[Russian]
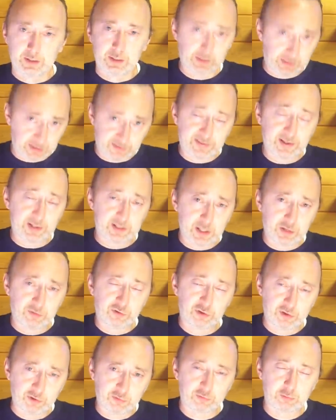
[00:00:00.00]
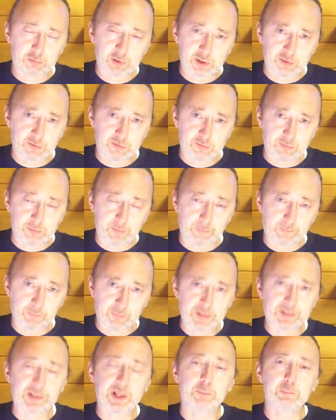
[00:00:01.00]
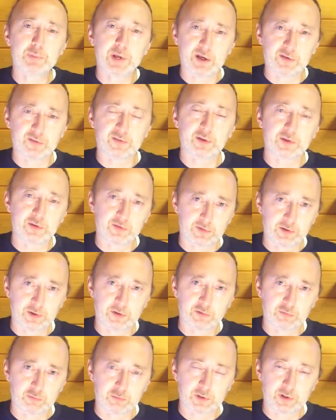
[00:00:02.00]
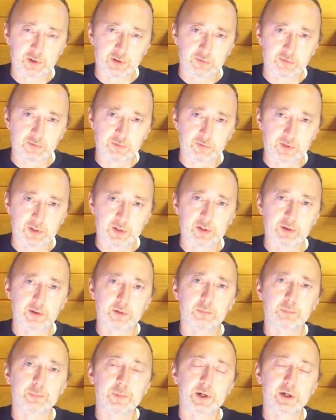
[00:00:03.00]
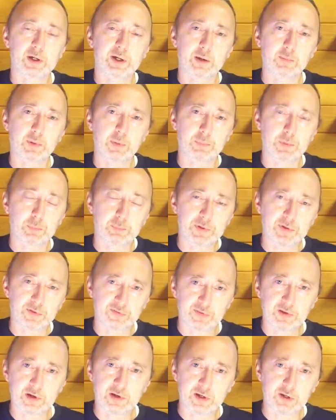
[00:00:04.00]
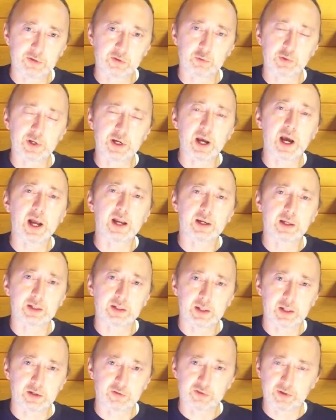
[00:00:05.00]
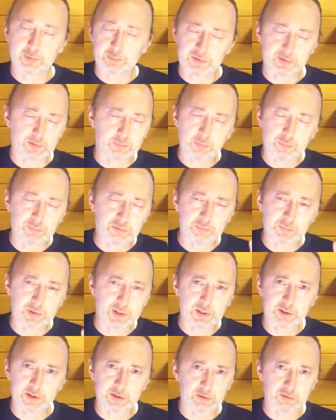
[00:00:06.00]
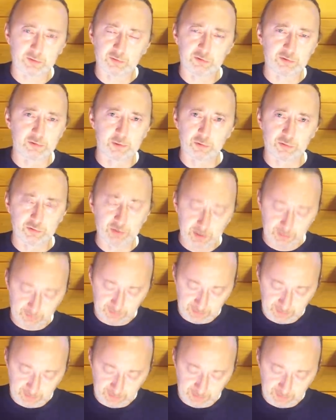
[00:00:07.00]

Это задача государства, это обязанности государства, это программа по переселению, реальная должна быть. В общем, это сложная